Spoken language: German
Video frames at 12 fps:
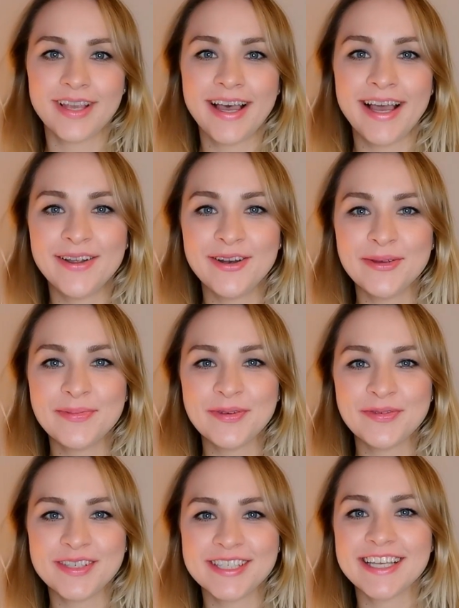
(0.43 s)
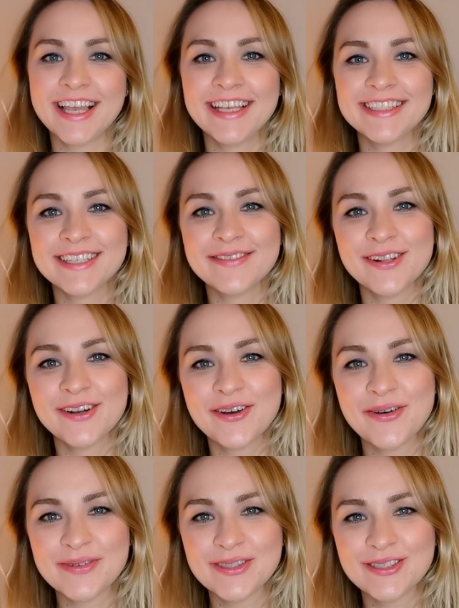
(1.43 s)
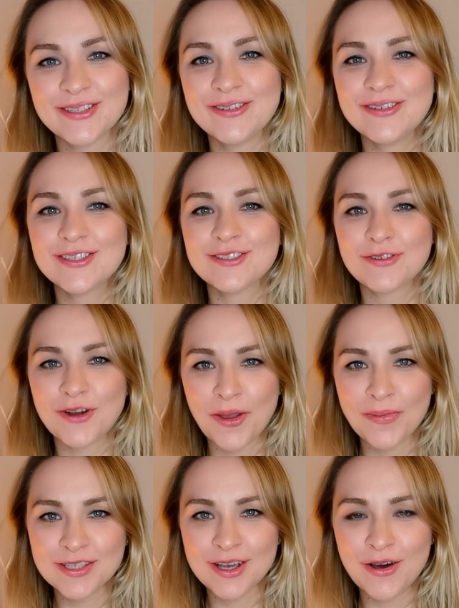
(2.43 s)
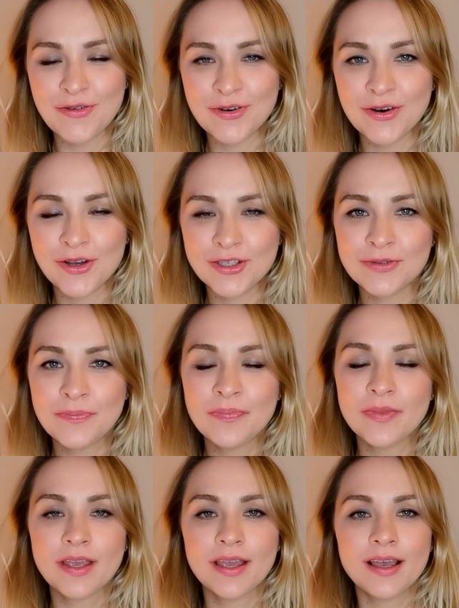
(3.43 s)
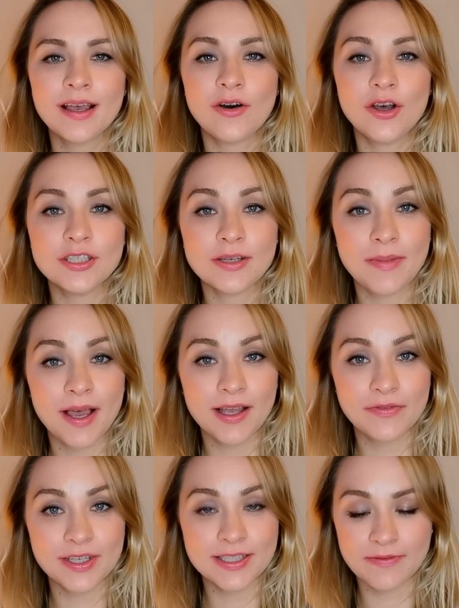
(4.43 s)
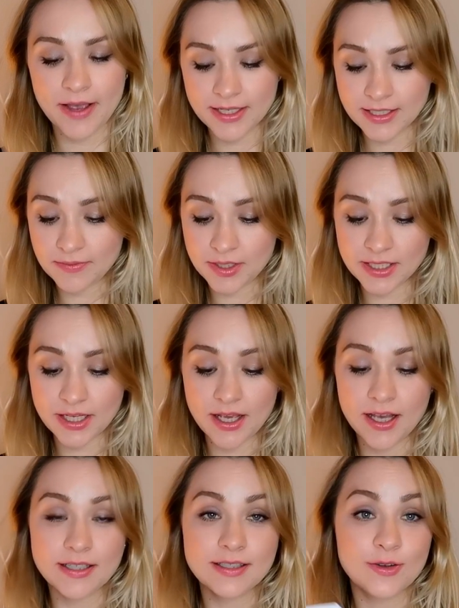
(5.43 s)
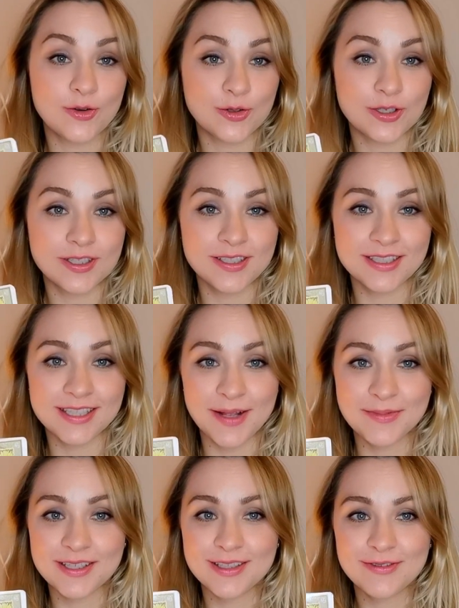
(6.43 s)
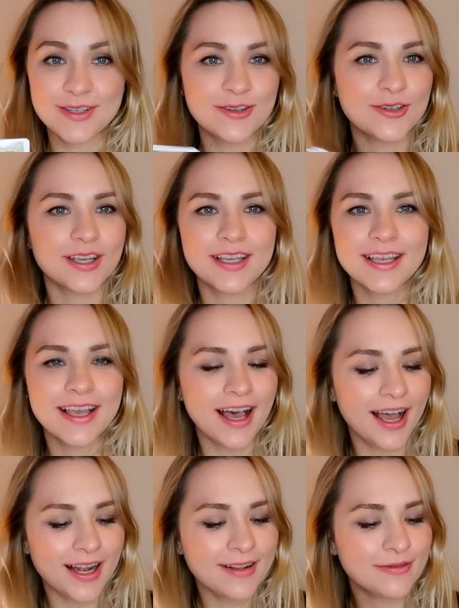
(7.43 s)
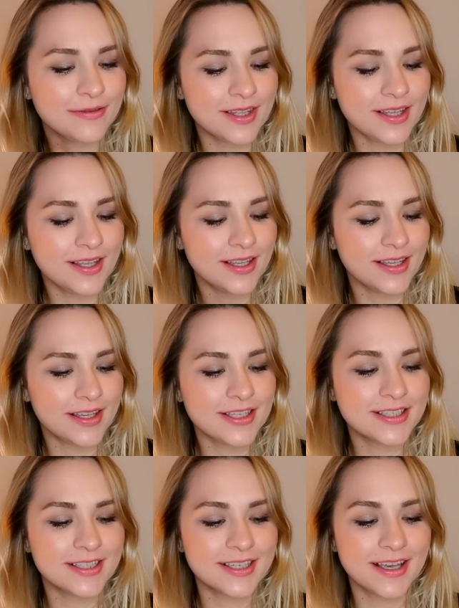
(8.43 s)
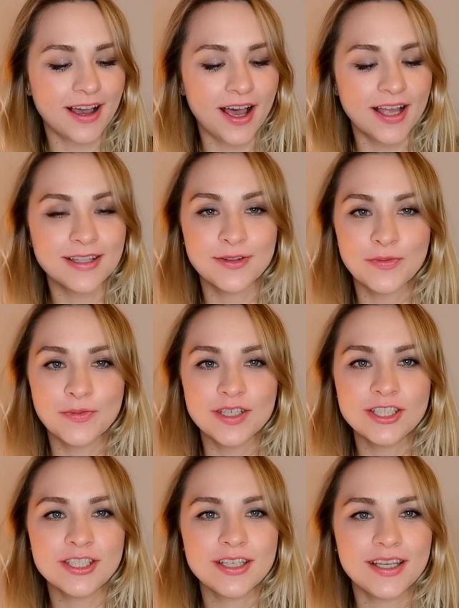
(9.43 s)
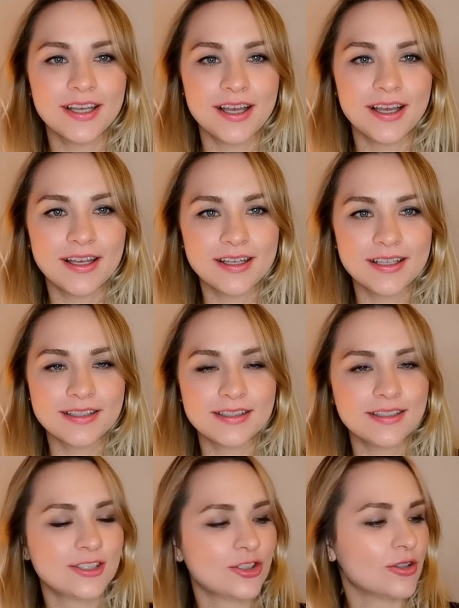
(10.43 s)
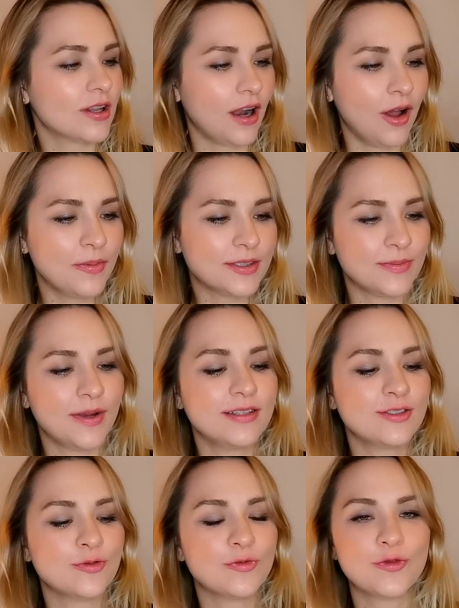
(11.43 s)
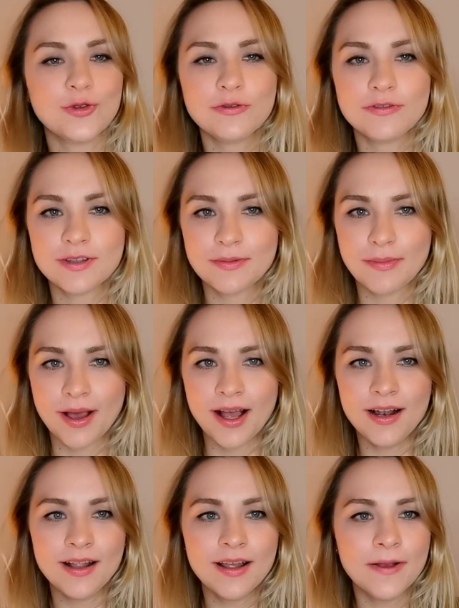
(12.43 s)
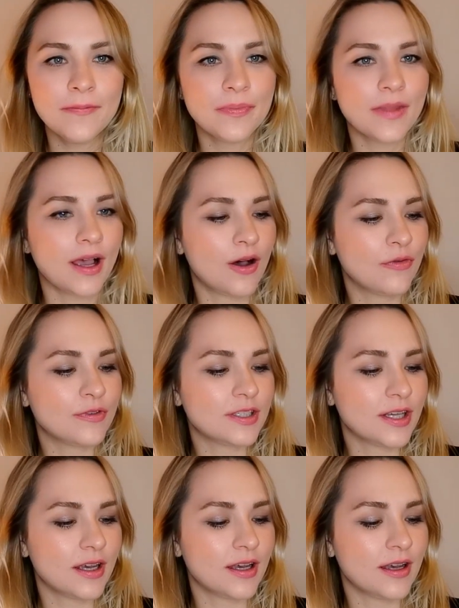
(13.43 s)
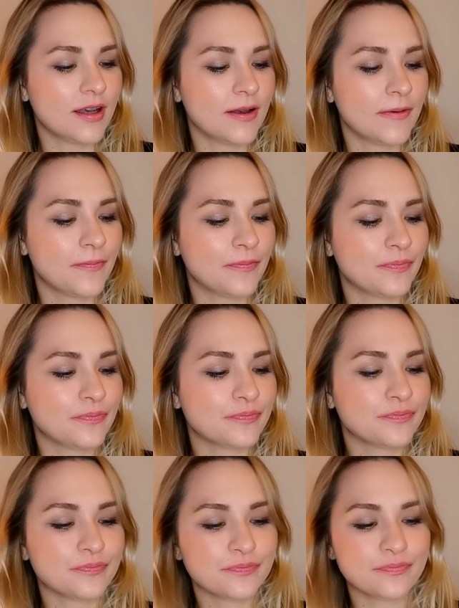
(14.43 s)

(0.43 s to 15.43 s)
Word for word: Hallo liebe Fische, herzlich willkommen zurück. Ich freue mich auf euch. Heute machen wir es weiter mit der Astrologie der Selbstentwicklung. Egal wie ich die Karten mische, es ist schon, glaube ich, mal zum fünften Mal auf der... Ähm,